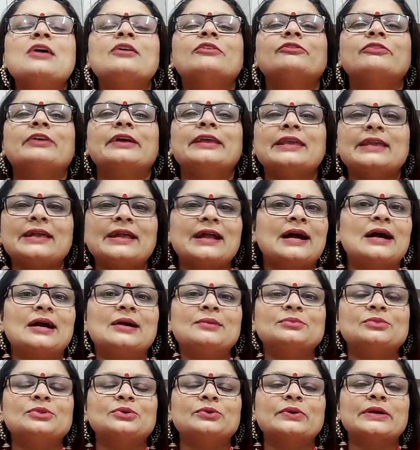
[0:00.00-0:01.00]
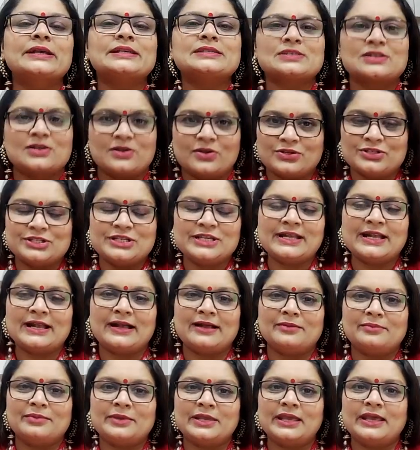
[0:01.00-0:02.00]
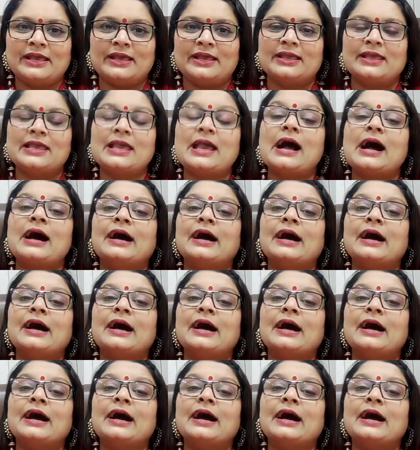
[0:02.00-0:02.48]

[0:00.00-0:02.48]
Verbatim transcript: वही काम तो एस्ट्रोलॉजी का भी है कि